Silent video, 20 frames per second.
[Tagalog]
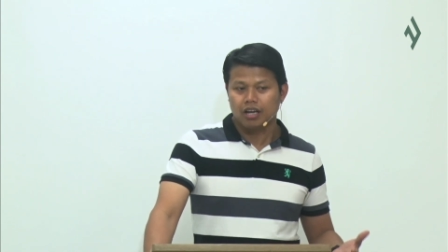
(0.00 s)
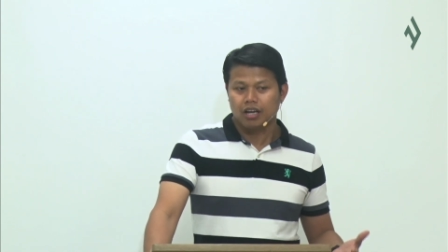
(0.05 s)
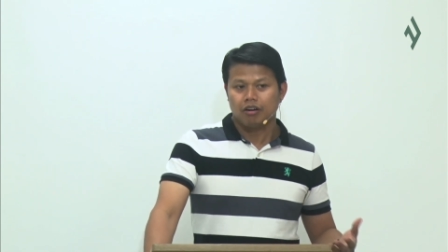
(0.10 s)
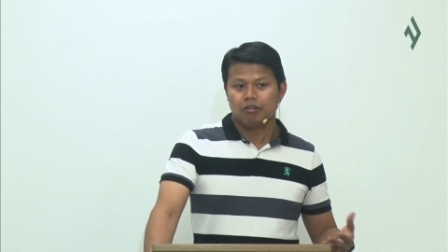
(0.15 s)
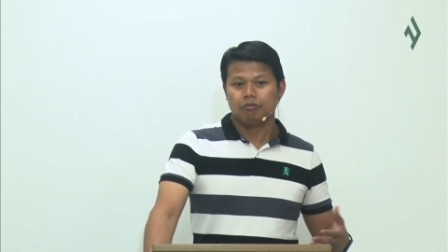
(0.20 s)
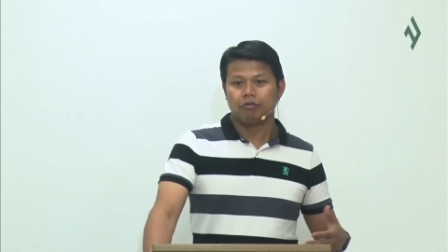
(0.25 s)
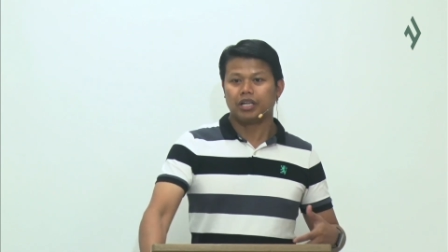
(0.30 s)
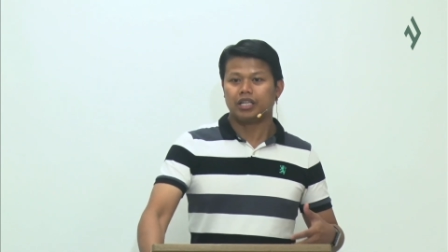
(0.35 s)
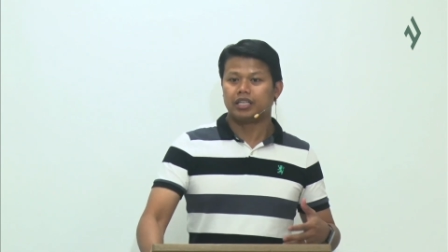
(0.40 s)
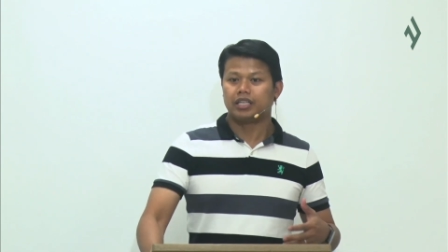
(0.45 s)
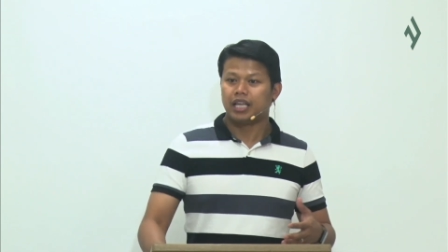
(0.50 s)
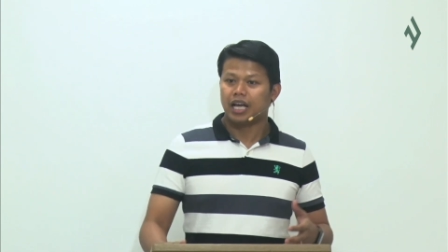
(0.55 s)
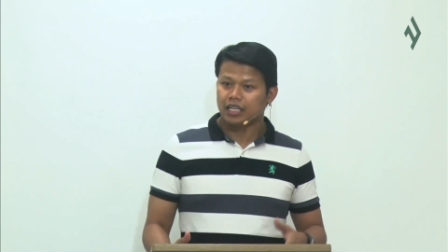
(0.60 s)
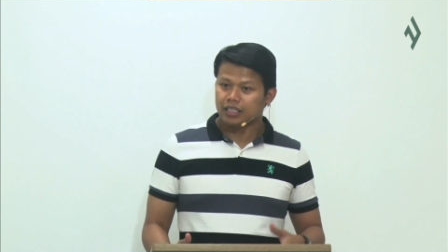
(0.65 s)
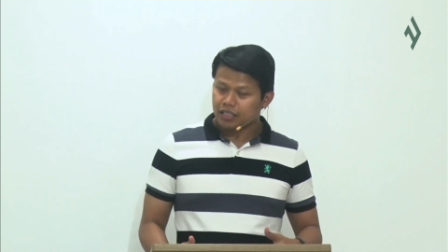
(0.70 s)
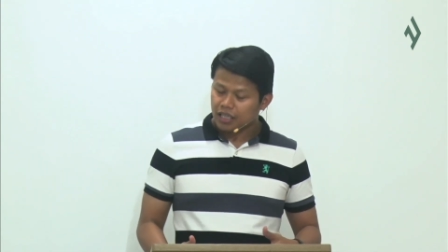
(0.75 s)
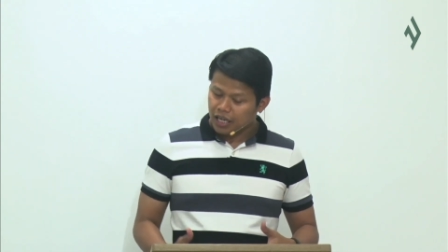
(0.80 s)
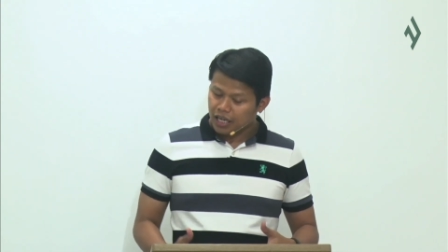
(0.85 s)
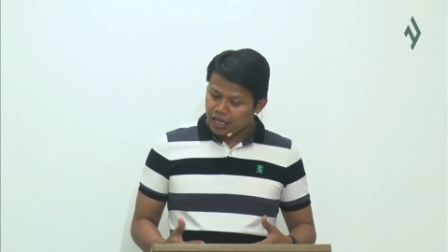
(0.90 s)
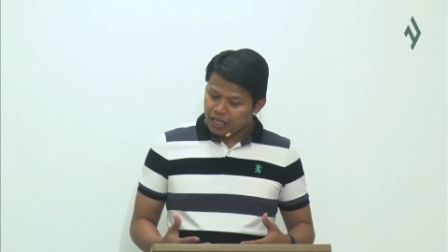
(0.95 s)
with
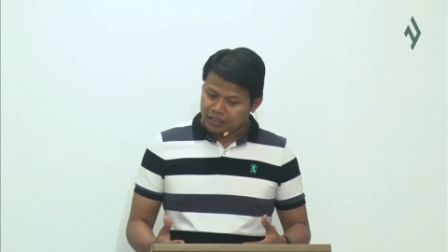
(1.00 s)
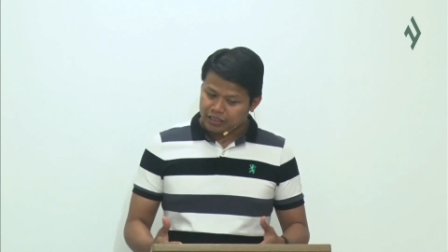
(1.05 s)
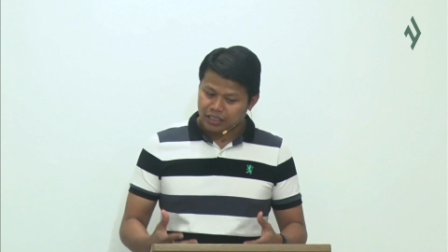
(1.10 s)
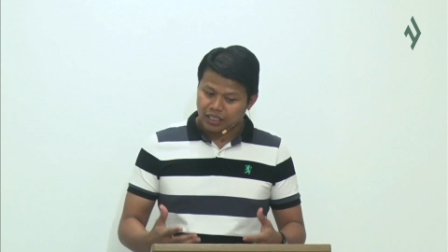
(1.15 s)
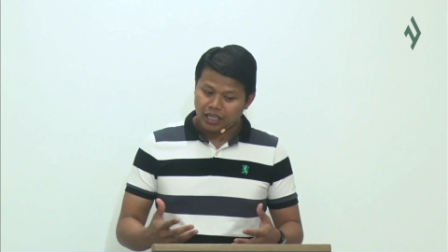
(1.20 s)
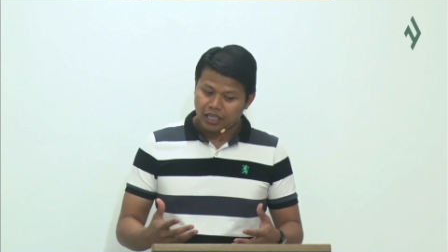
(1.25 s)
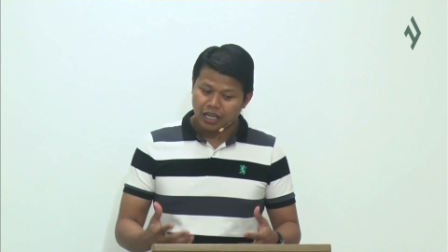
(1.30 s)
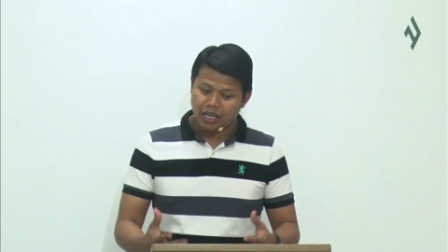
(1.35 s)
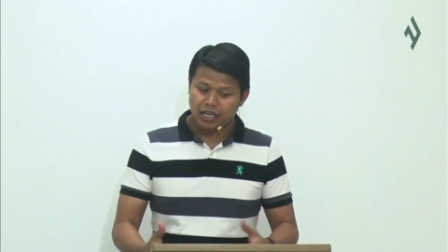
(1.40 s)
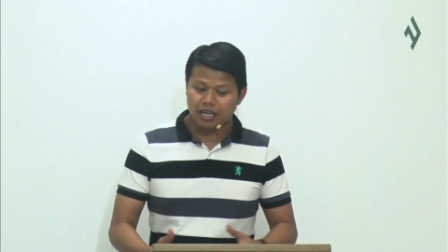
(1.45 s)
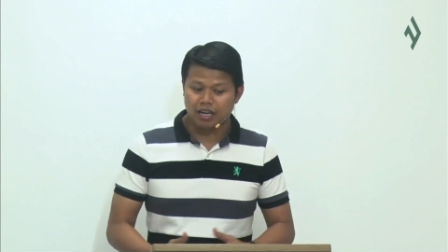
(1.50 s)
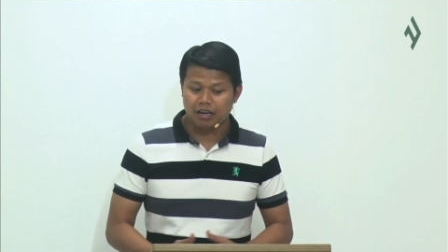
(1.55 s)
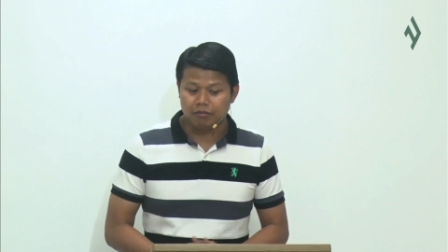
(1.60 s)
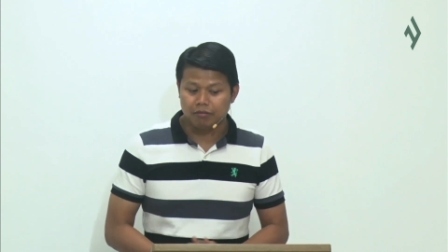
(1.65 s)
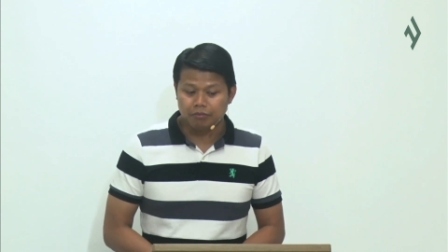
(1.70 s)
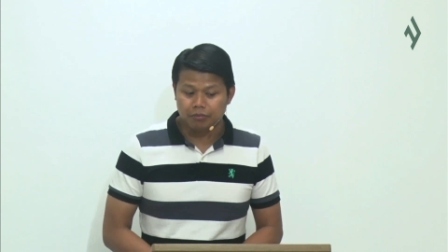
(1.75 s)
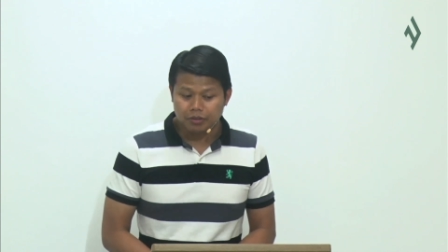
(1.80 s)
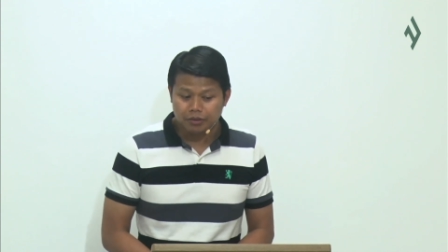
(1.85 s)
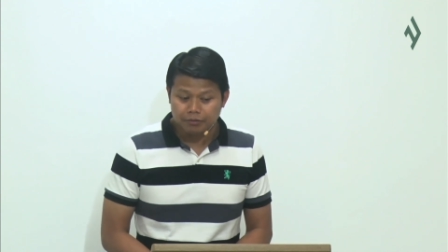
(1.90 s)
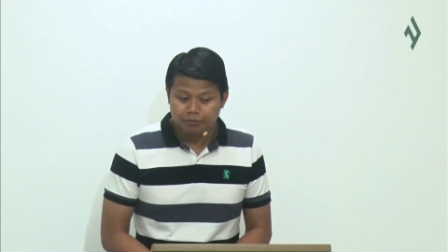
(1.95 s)
that kahit na anak
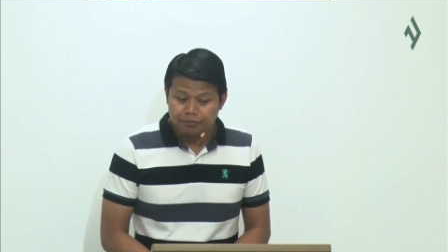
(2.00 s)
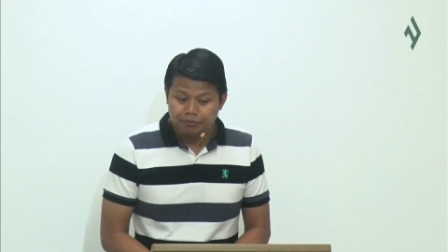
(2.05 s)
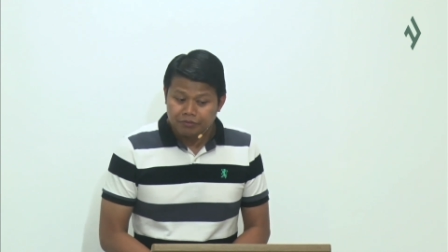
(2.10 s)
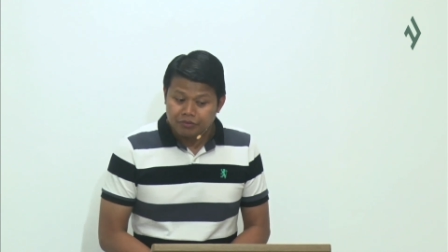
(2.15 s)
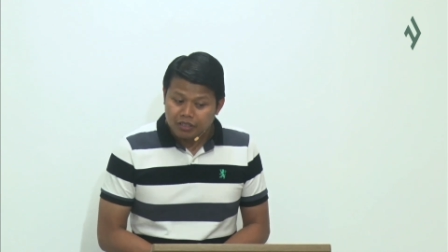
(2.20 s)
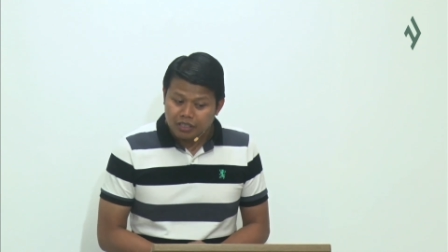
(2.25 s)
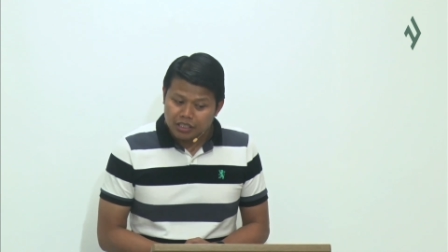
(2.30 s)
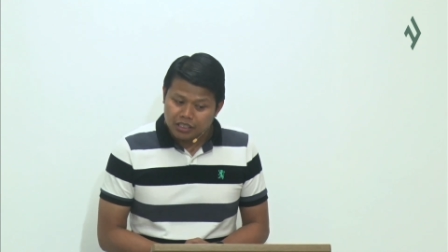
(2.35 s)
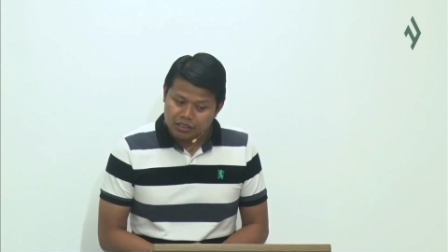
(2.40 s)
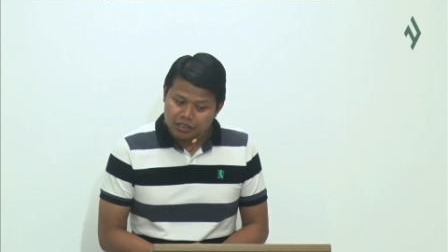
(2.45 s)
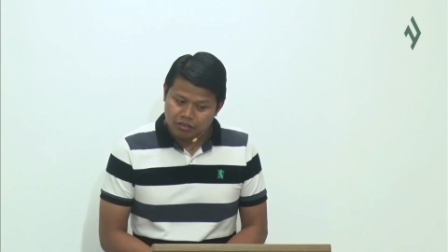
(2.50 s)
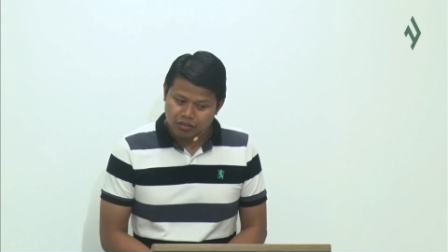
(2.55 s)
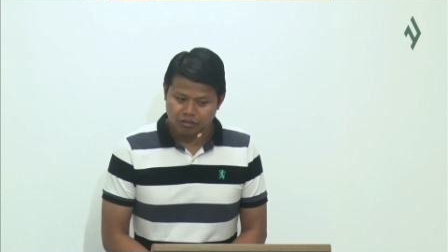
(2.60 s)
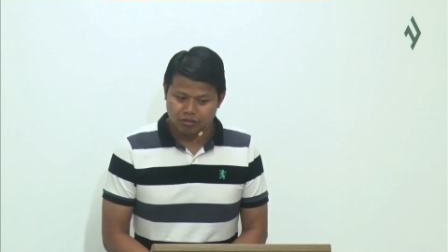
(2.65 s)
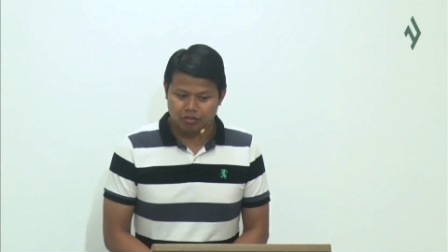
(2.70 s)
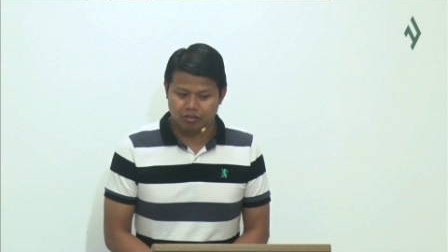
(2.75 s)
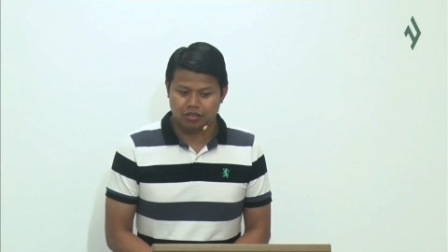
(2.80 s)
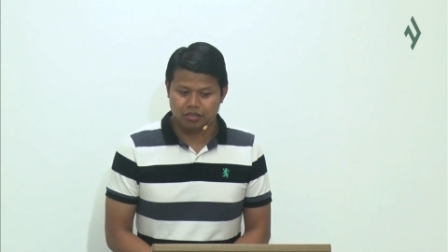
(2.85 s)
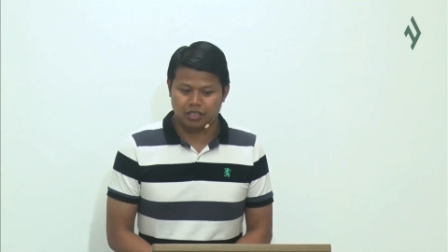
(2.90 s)
mo ito.